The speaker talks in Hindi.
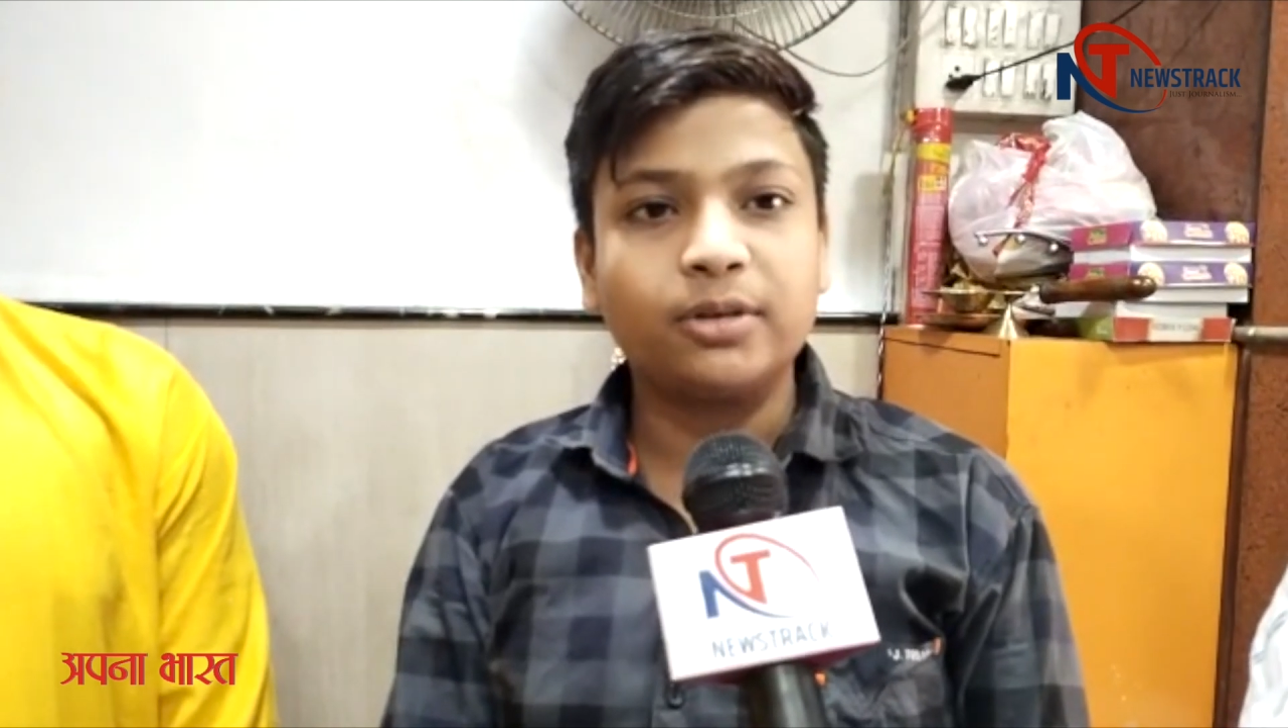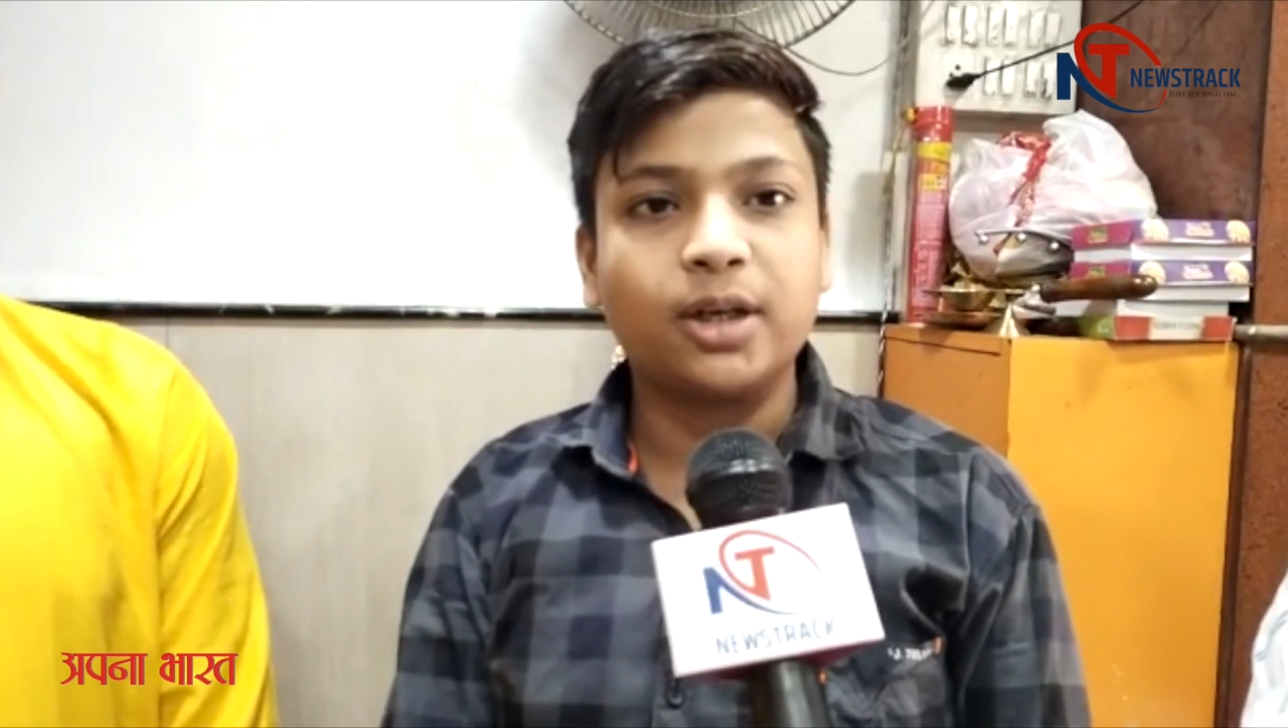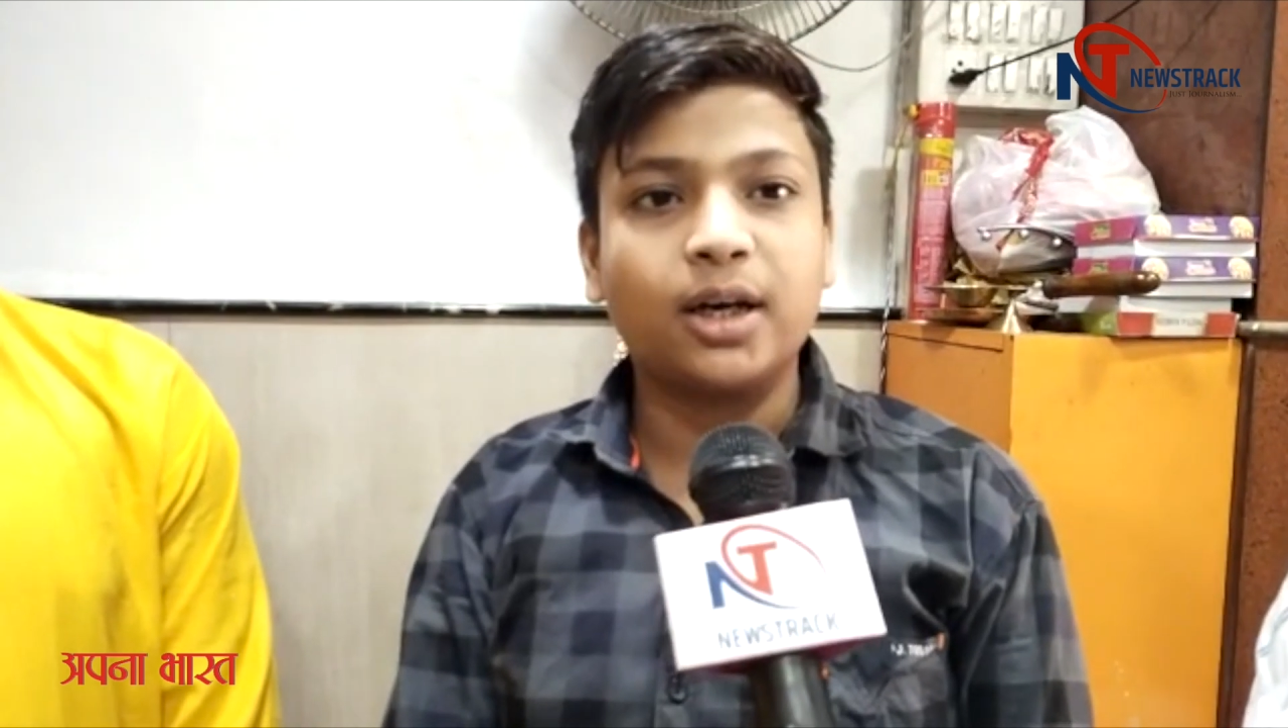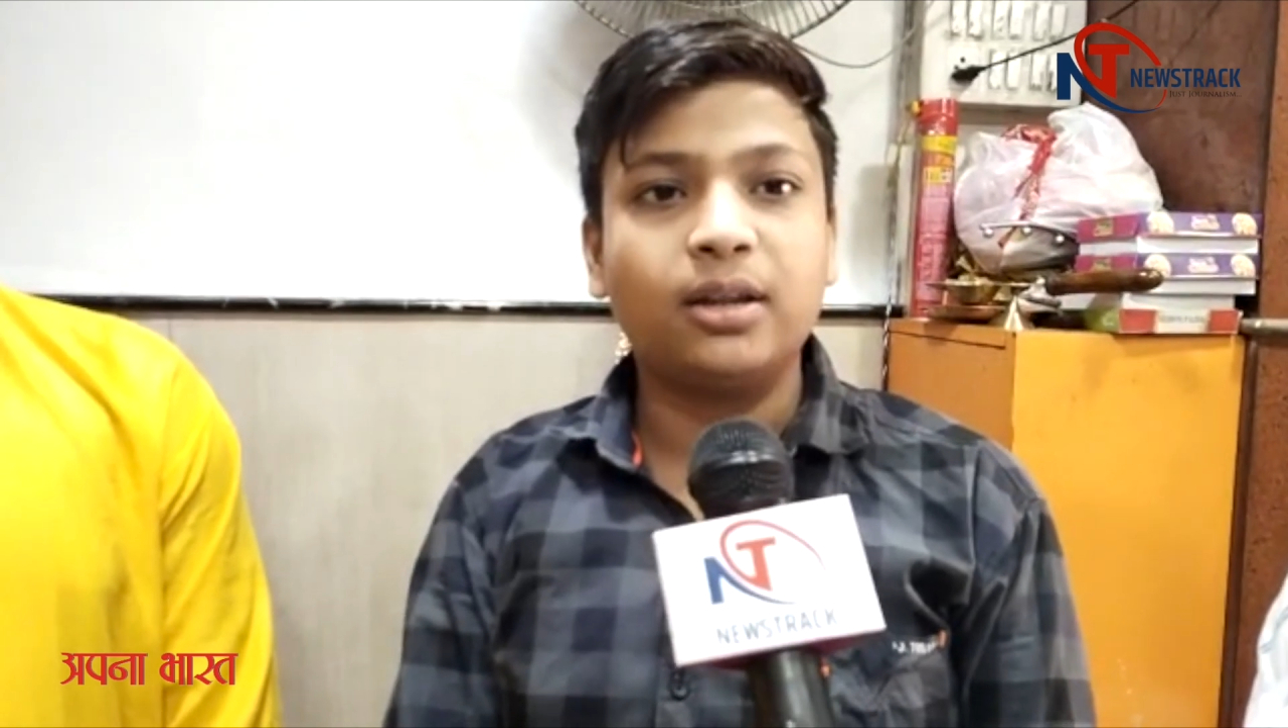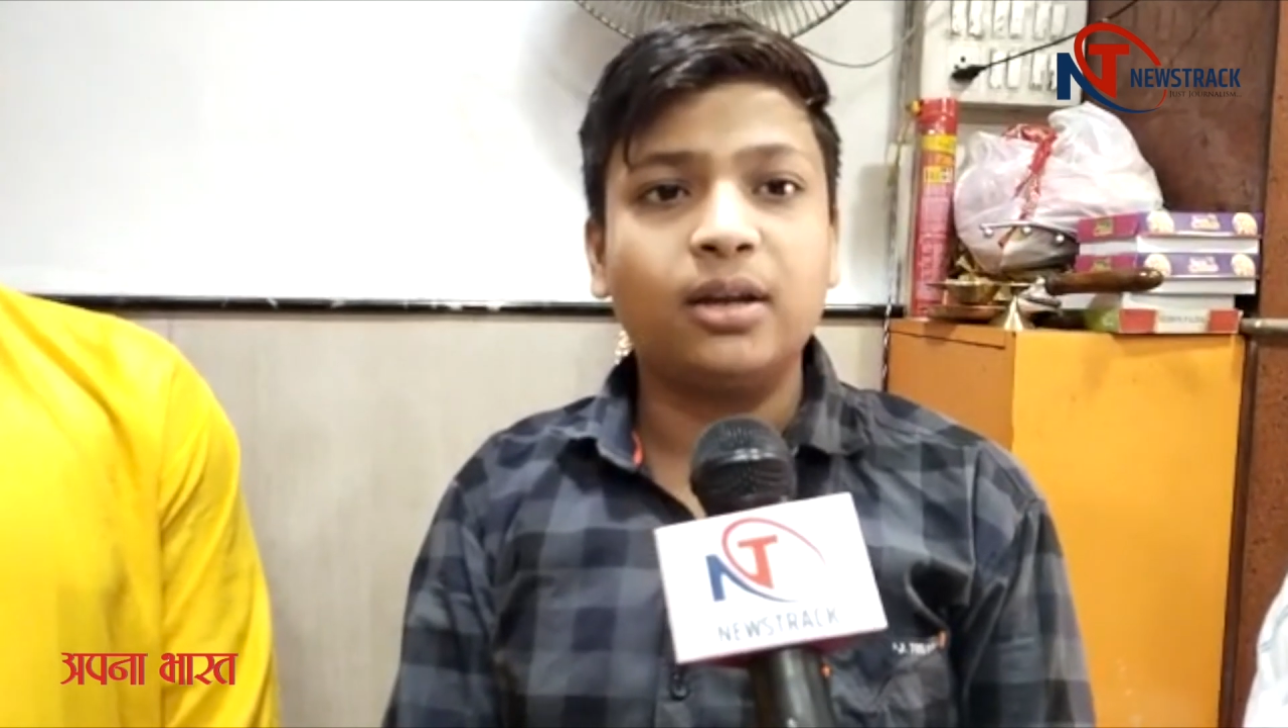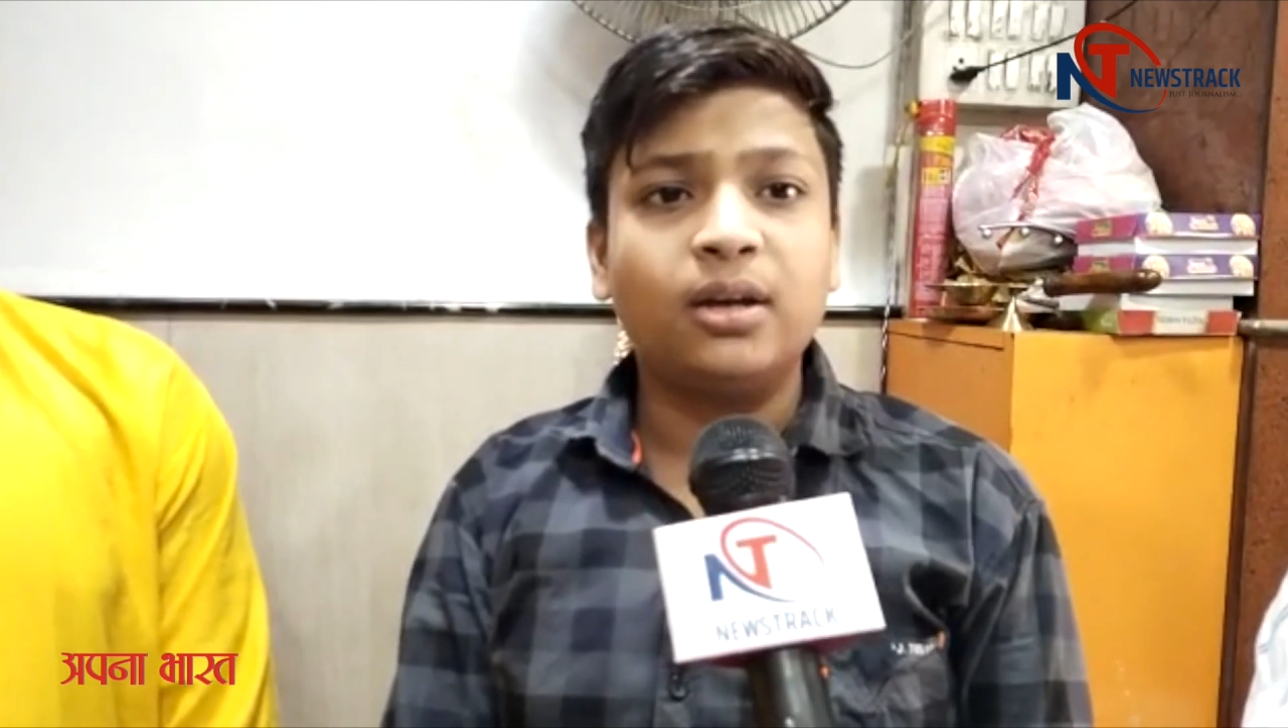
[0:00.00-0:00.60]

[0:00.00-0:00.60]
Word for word: प्रसाद